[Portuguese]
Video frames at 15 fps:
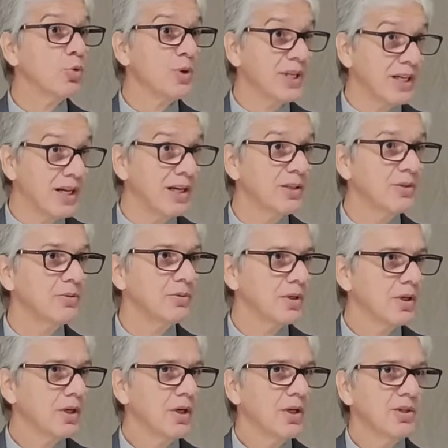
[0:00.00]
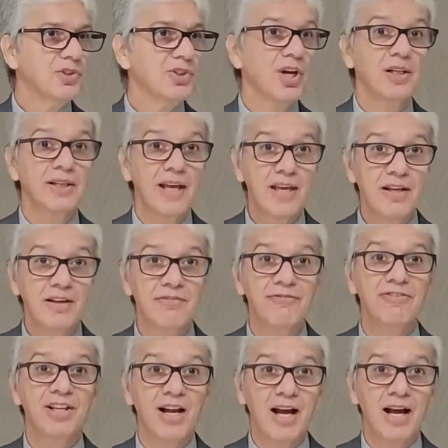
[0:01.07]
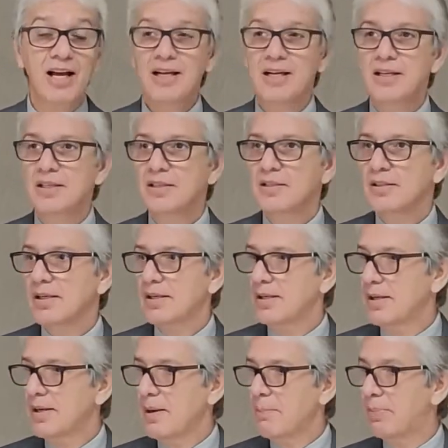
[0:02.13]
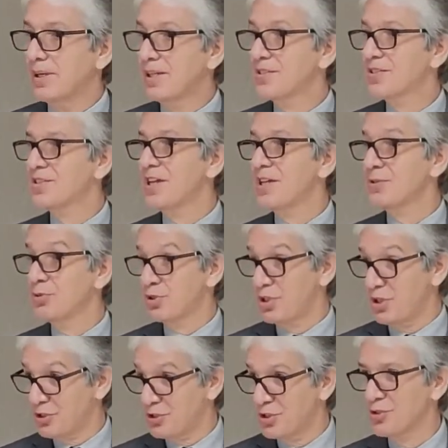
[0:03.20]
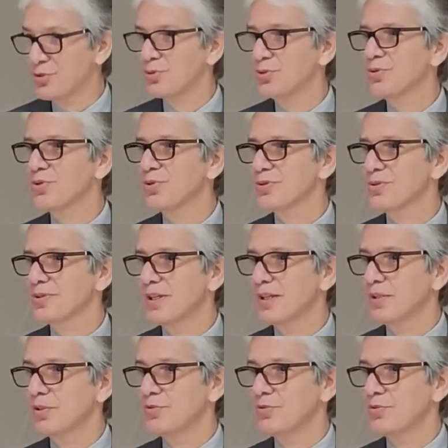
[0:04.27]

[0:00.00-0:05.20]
do engano de alguém que virá parecendo ser Jesus. Né?